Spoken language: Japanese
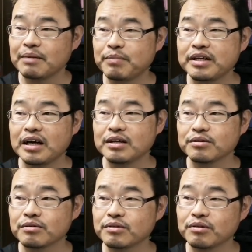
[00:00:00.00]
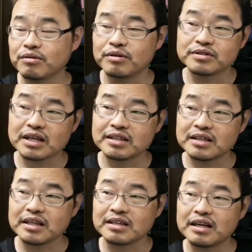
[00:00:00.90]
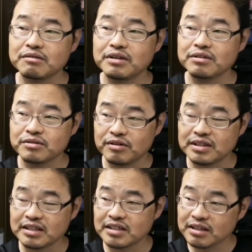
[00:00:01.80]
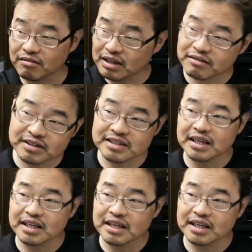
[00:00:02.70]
やっぱり Android を使いたいんだったら、Windows を一旦シャットダウン